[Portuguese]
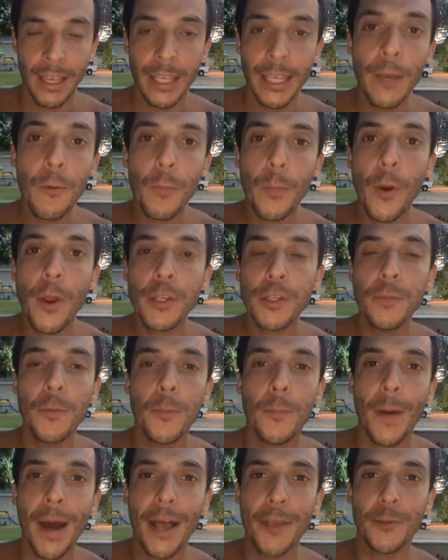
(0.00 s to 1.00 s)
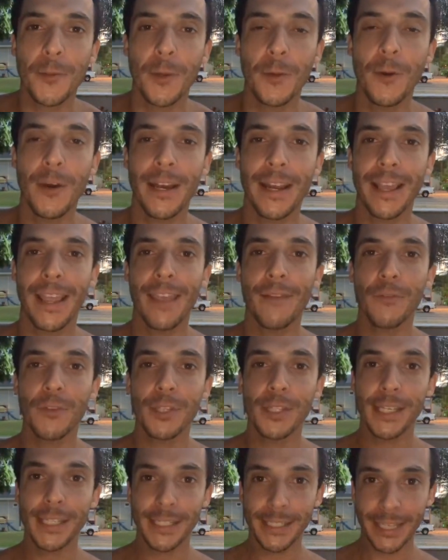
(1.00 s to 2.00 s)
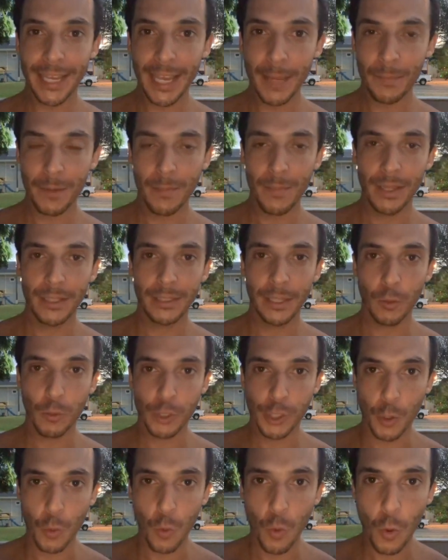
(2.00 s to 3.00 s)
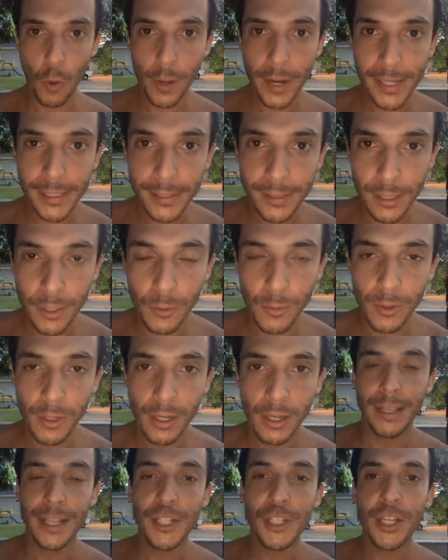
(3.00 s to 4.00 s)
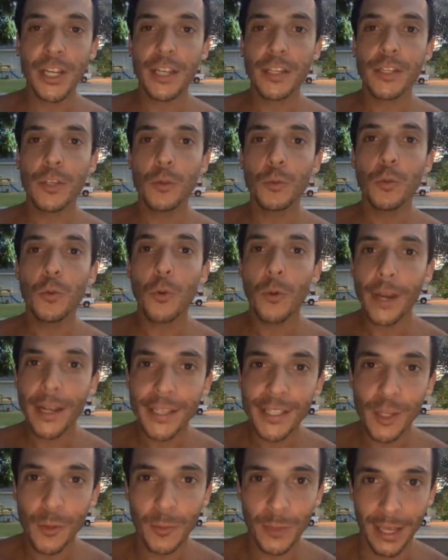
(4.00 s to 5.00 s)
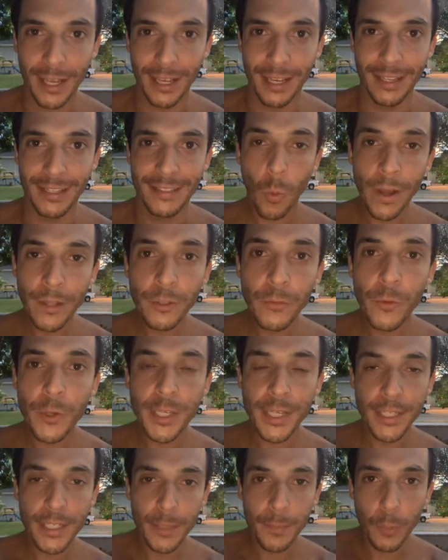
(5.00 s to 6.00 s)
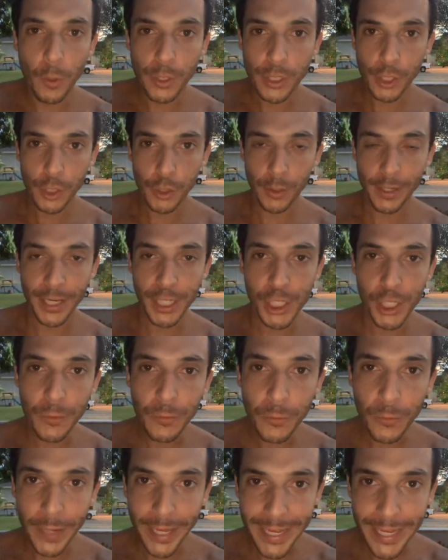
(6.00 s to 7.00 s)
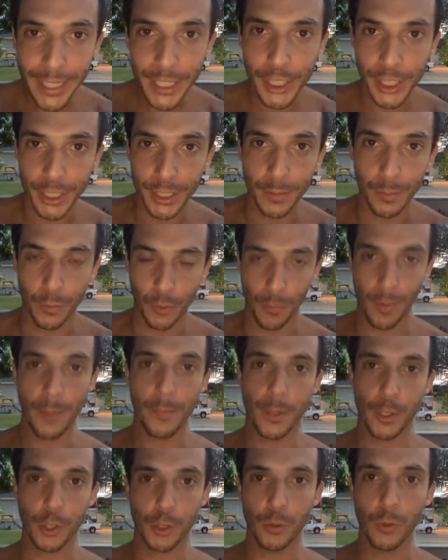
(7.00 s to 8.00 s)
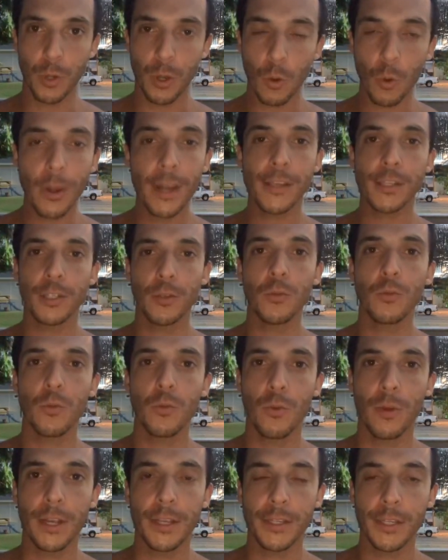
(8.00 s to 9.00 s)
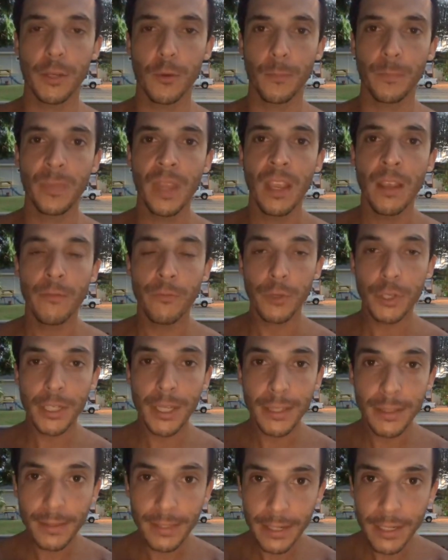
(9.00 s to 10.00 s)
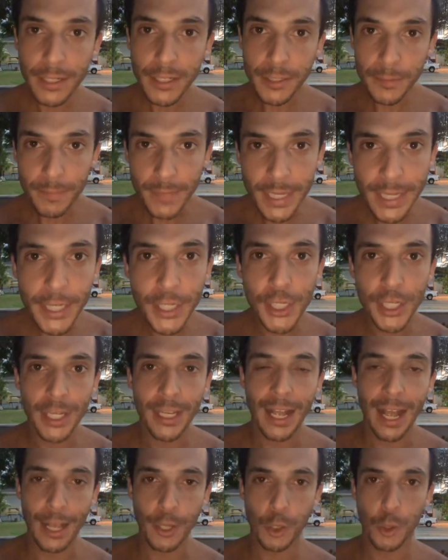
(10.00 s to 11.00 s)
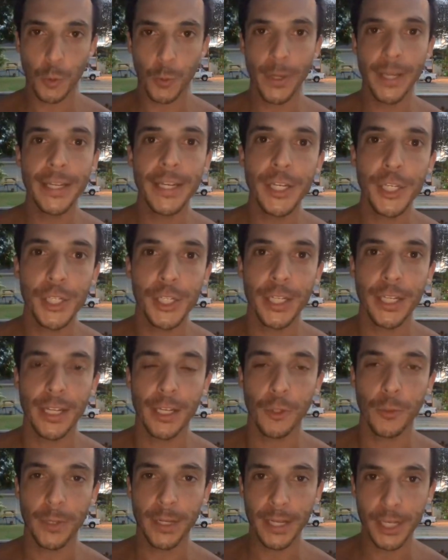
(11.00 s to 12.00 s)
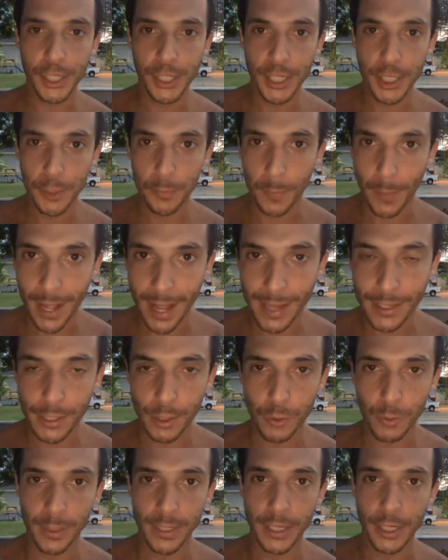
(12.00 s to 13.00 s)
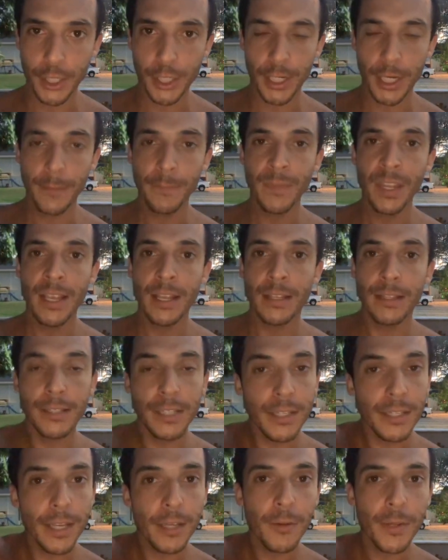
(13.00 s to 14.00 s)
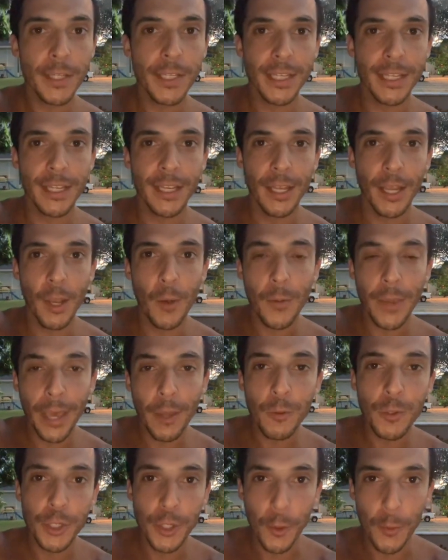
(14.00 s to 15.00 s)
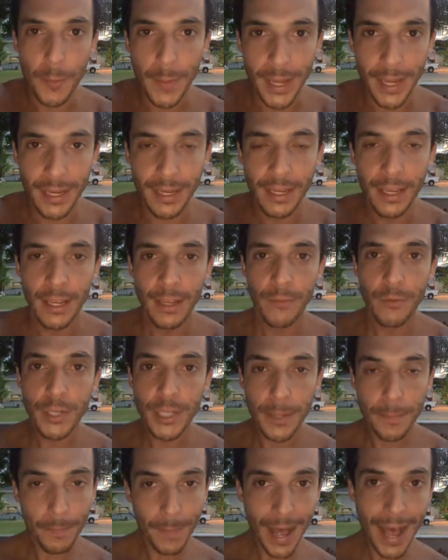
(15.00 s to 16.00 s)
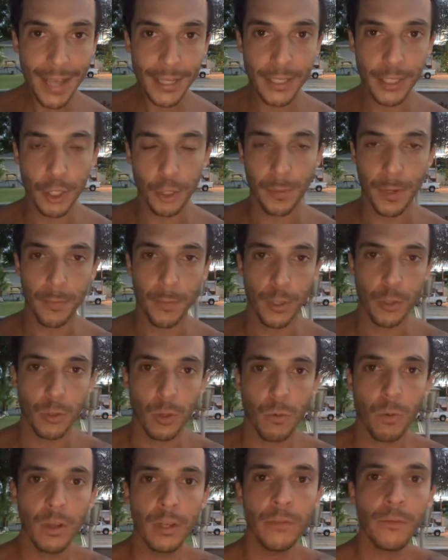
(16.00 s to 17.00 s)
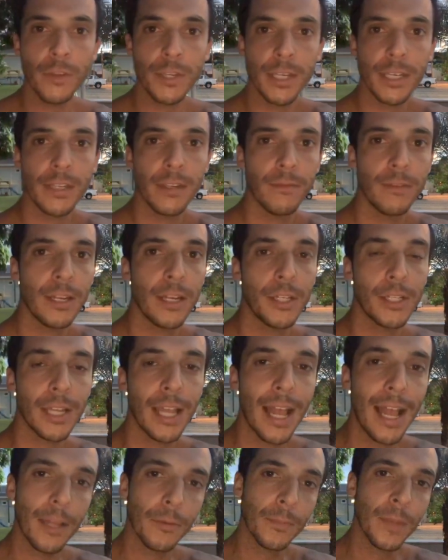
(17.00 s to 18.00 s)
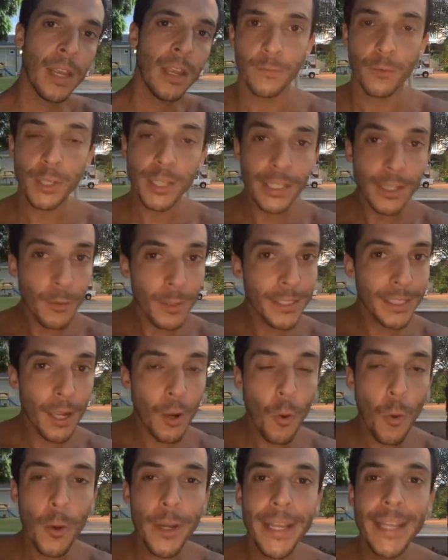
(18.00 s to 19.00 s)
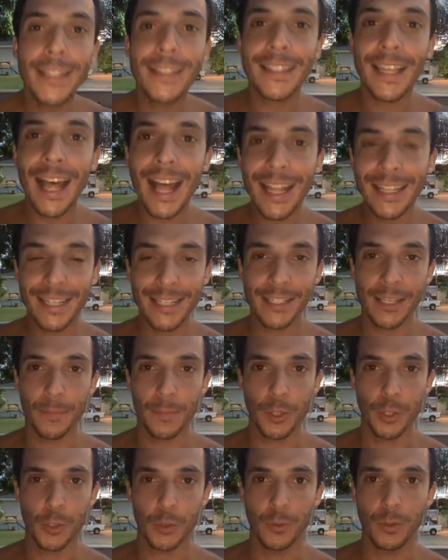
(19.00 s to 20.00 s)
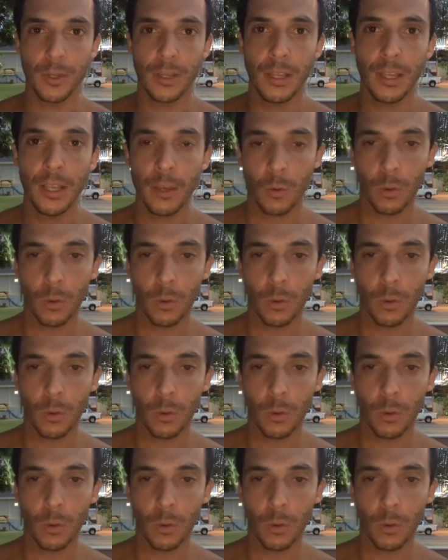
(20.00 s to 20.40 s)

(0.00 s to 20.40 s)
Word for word: E o próximo passo agora é você sempre manter o seu coração na direção do coração dela. Quando você se posiciona de frente para uma pessoa, coração com coração, você transmite a sua energia, a sua energia de paz, a sua energia dizendo assim: eu quero o seu bem. Você passa isso para a pessoa. Quando você se vira de lado, você não está conectado a essa pessoa.